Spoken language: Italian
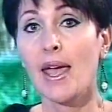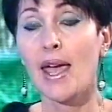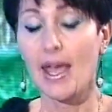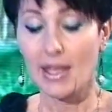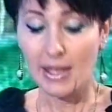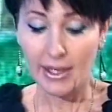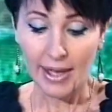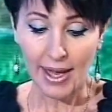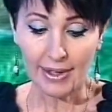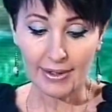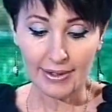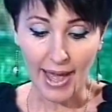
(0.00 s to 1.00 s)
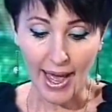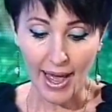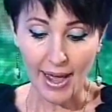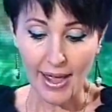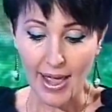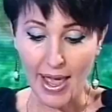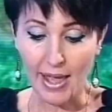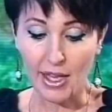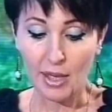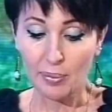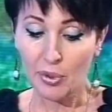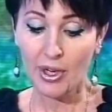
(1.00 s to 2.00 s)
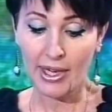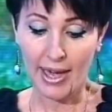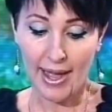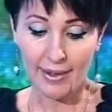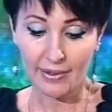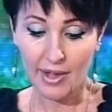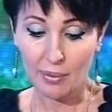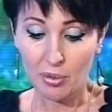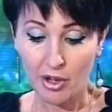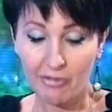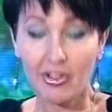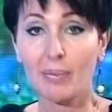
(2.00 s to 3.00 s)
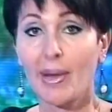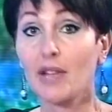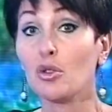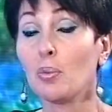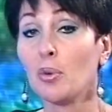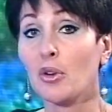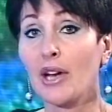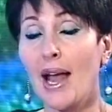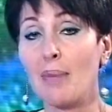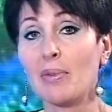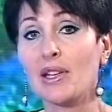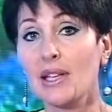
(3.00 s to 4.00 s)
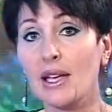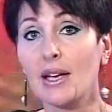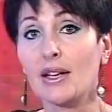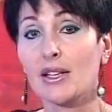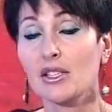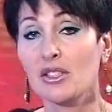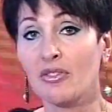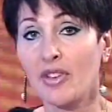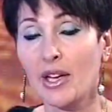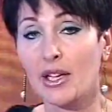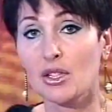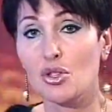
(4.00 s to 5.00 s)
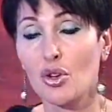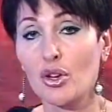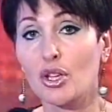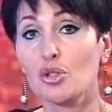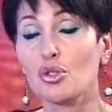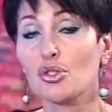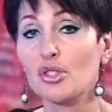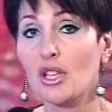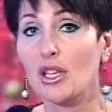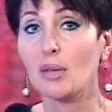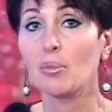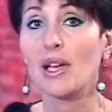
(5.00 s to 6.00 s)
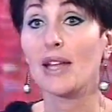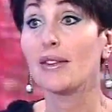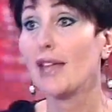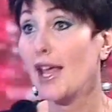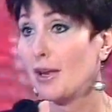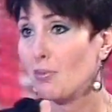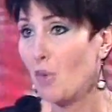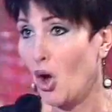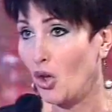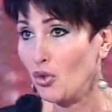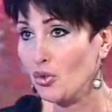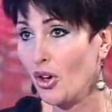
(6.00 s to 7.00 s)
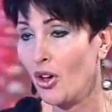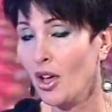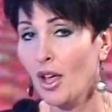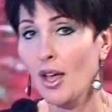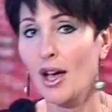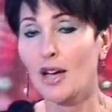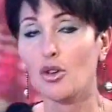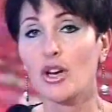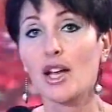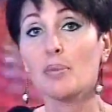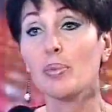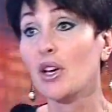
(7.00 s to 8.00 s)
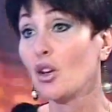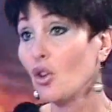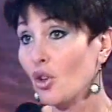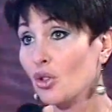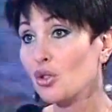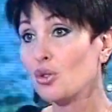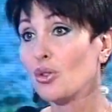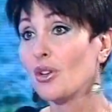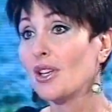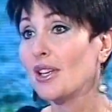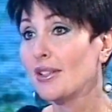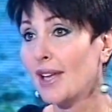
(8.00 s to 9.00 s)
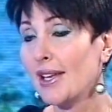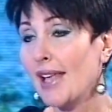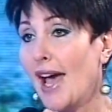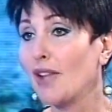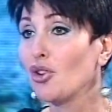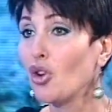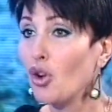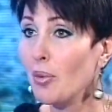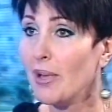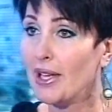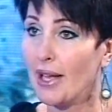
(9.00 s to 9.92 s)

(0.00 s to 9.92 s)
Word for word: e in realtà è il più grande e più affermato programma di classificazione sostenibile nel mondo. Allora il percorso italiano come